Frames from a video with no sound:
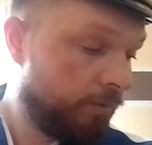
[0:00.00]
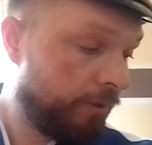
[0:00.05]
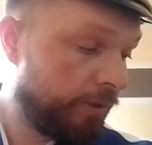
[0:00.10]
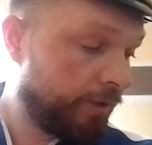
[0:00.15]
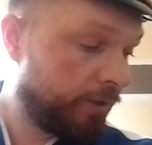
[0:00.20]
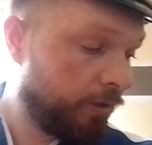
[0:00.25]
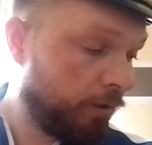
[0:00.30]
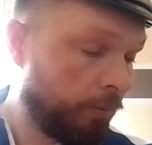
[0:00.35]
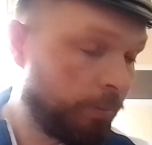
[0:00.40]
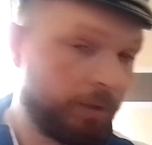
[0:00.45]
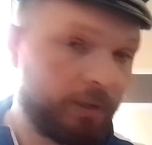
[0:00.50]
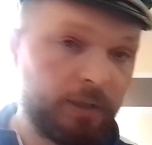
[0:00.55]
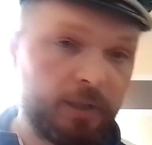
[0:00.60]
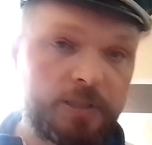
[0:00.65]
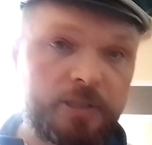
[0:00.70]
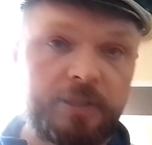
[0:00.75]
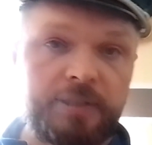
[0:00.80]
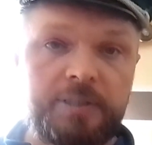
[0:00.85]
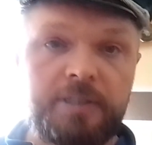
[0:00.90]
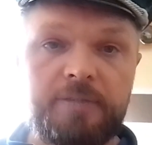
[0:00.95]
Ich glaube
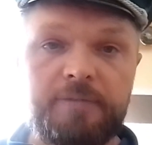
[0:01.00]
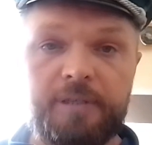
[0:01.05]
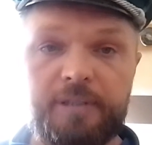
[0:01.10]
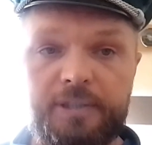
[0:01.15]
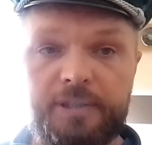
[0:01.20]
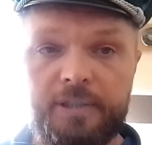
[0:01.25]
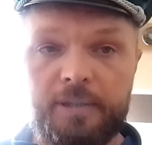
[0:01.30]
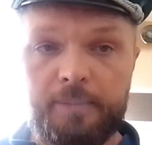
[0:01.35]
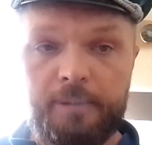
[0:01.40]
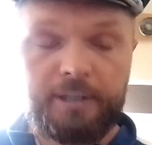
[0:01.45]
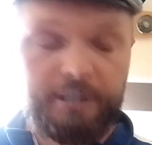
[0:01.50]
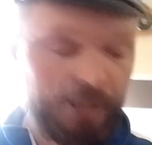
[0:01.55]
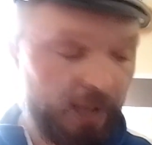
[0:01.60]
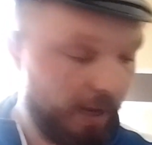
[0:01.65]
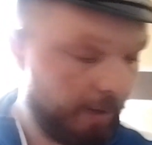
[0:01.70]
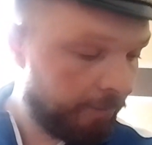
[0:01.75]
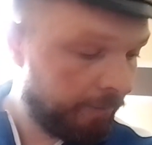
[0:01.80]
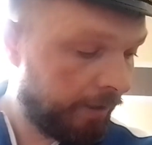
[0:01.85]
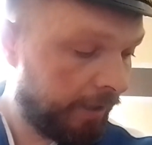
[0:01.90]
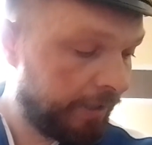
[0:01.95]
tatsächlich, wenn ich da meinen
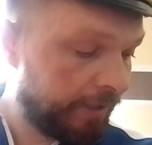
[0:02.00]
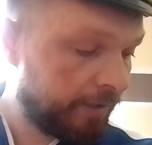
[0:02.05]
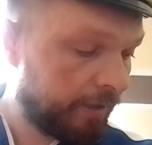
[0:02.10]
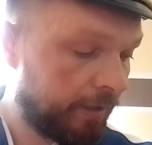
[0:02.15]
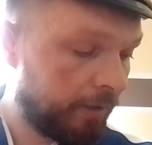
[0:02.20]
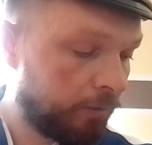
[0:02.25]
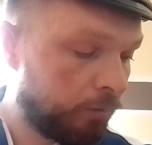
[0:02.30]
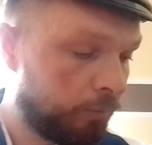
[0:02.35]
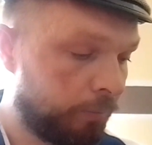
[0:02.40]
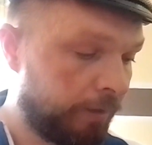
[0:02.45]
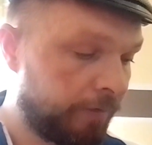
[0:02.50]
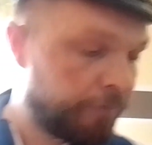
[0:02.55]
Namen eintrage und